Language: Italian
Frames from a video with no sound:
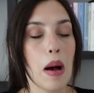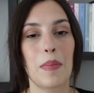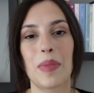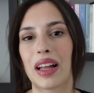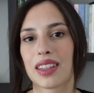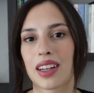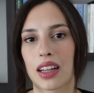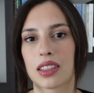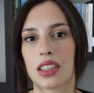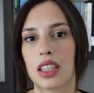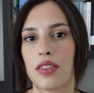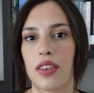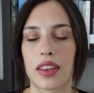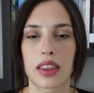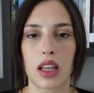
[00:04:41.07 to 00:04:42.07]
ma a tratti
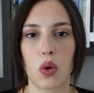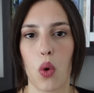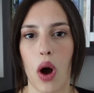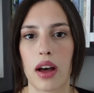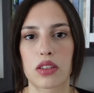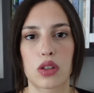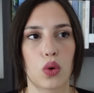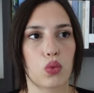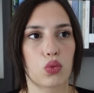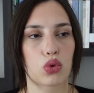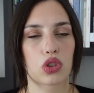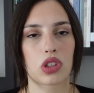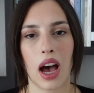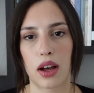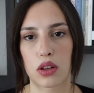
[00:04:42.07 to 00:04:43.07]
diventa quasi un
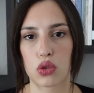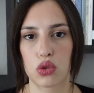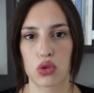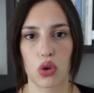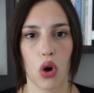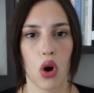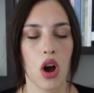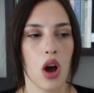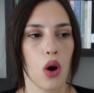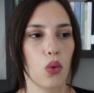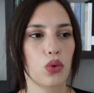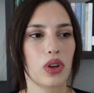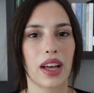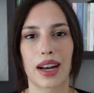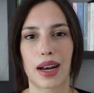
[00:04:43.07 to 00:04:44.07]
saggio,
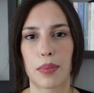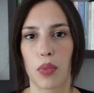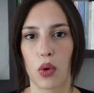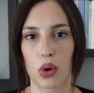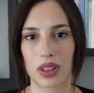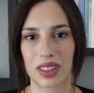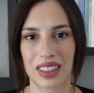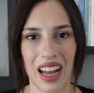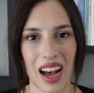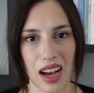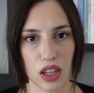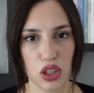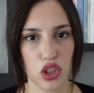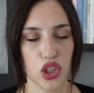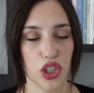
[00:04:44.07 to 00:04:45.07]
un
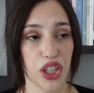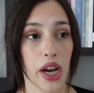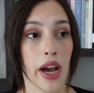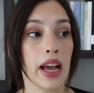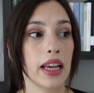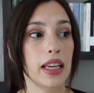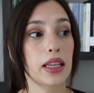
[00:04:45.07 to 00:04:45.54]
reportage,